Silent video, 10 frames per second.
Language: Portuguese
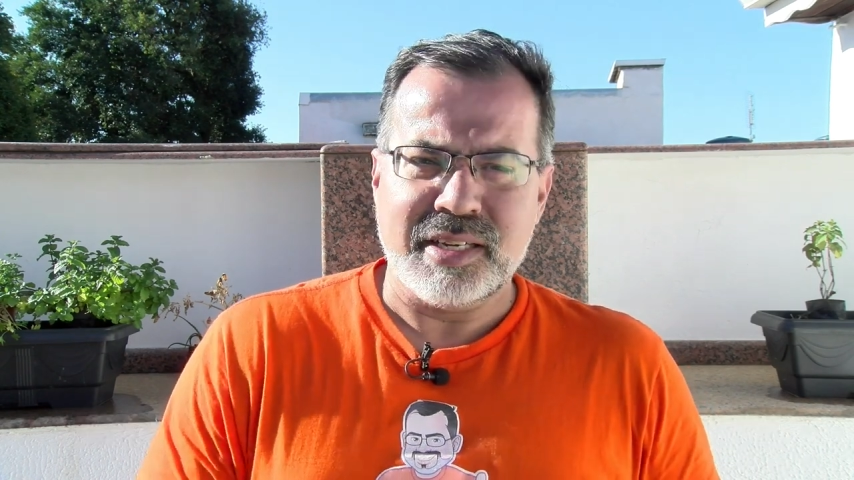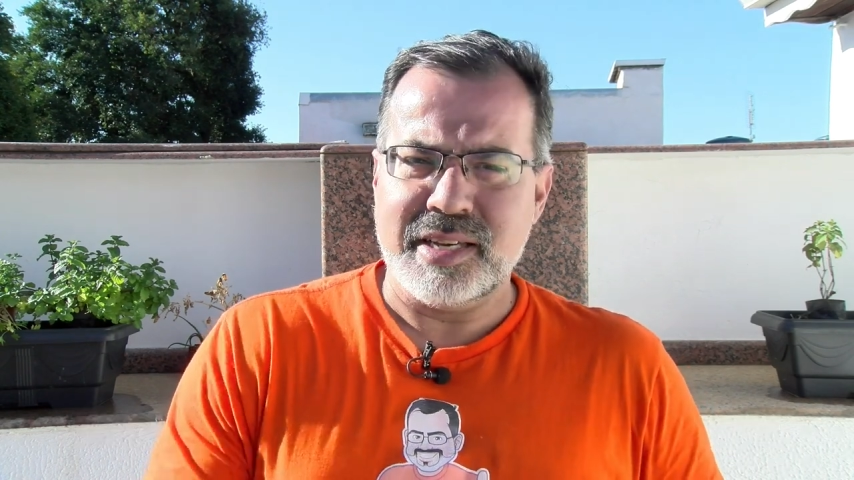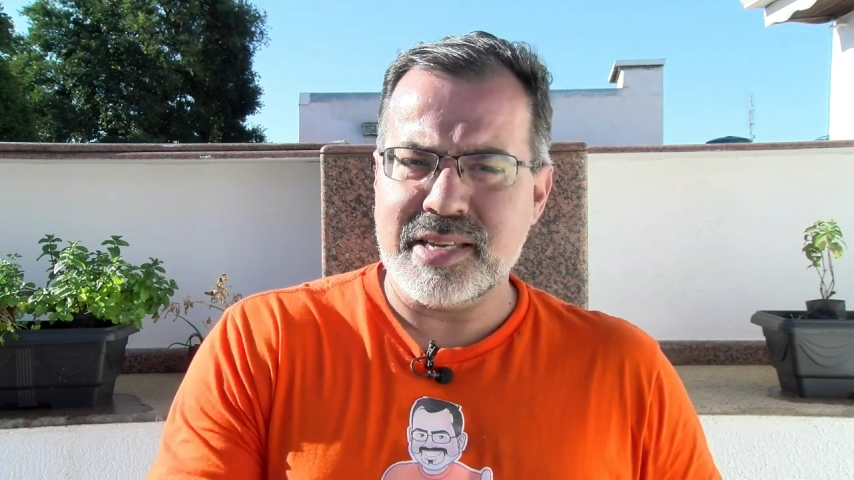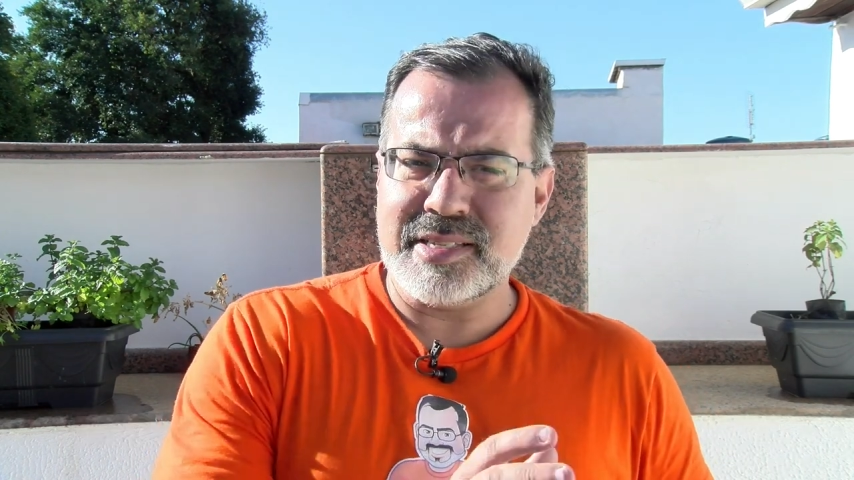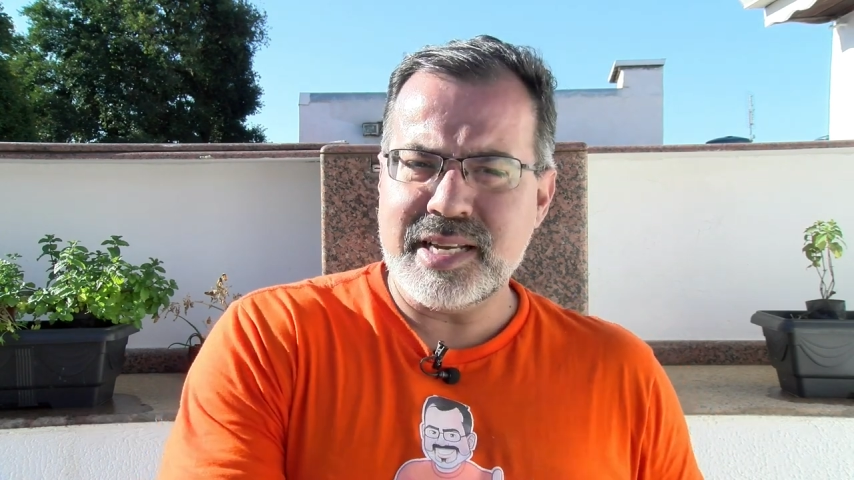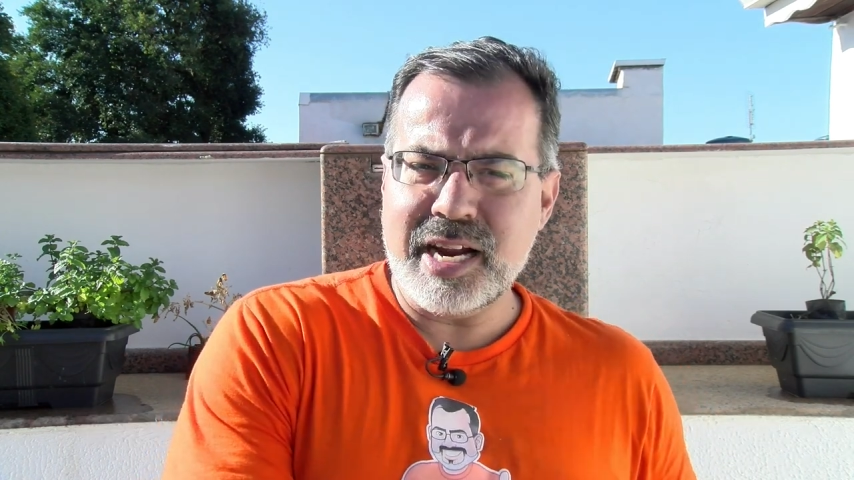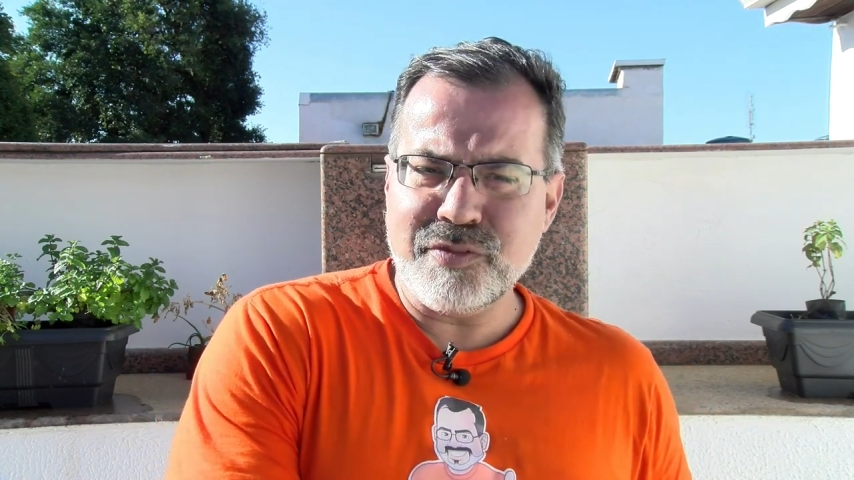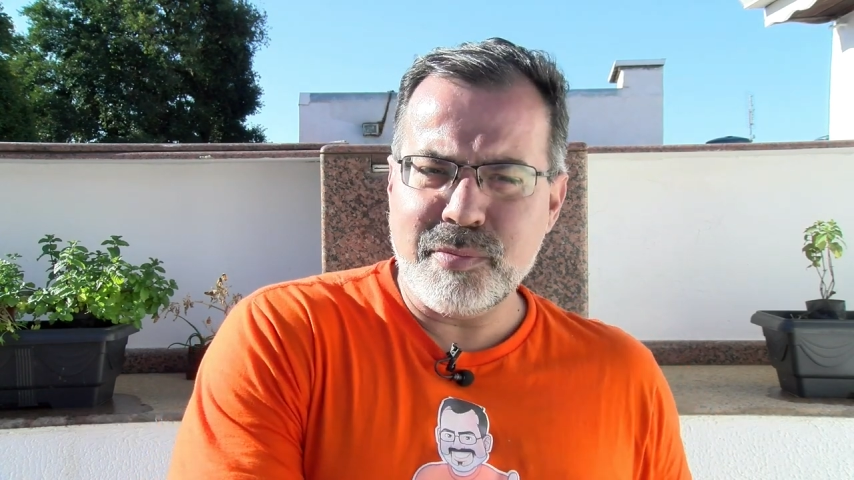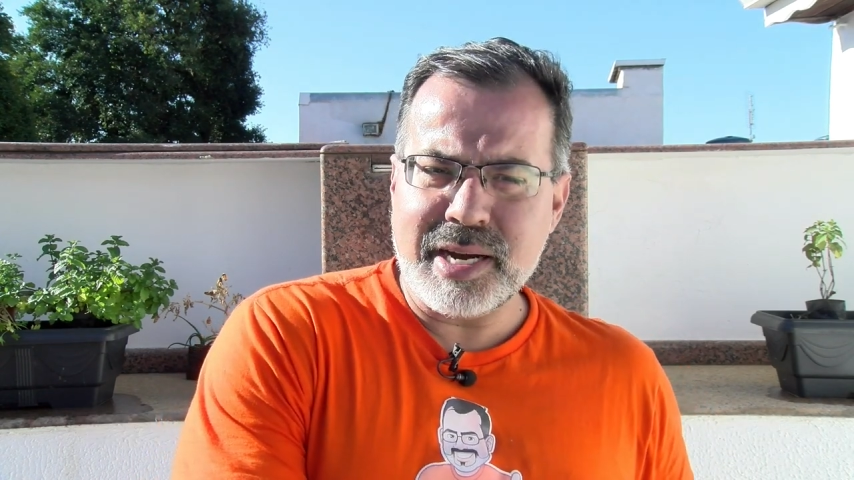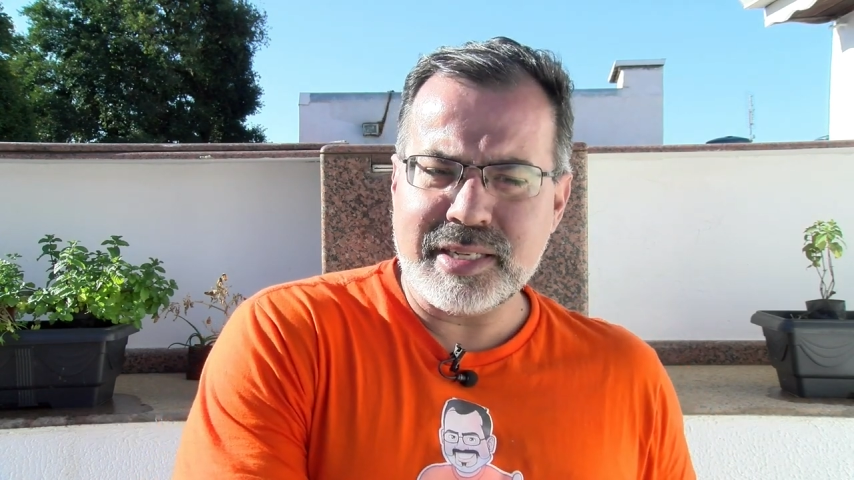Reserva uma